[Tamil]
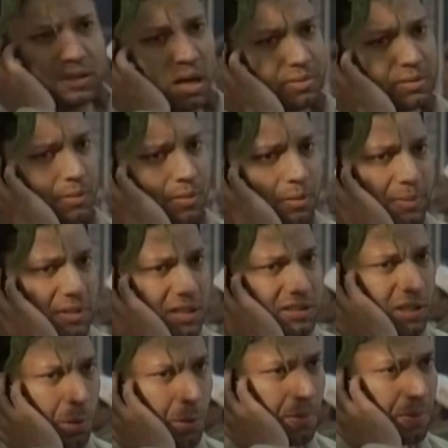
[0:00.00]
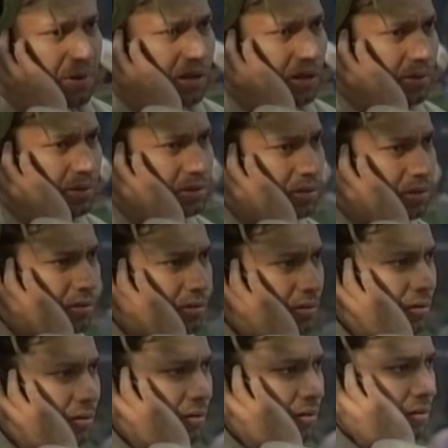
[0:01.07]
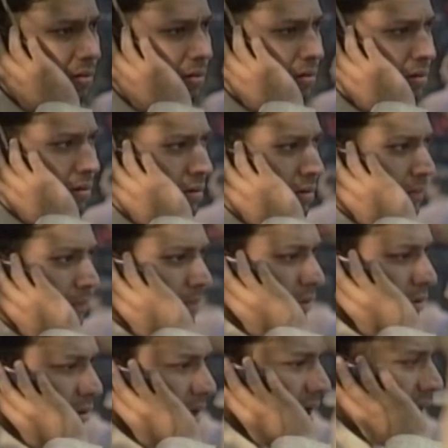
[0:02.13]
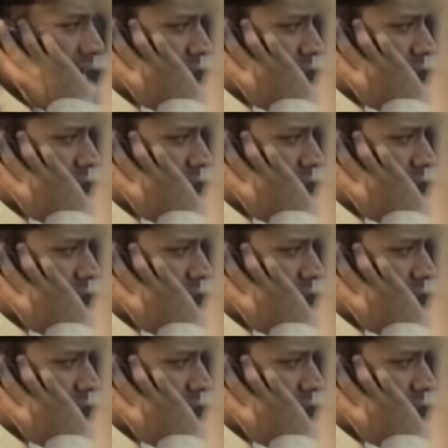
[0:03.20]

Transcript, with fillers: ஃபைவ் ஜி சேவை ஆரம்பிக்கப்பட இருக்கு அக்டோபர் ஒன்னாம் தேதி இந்தியா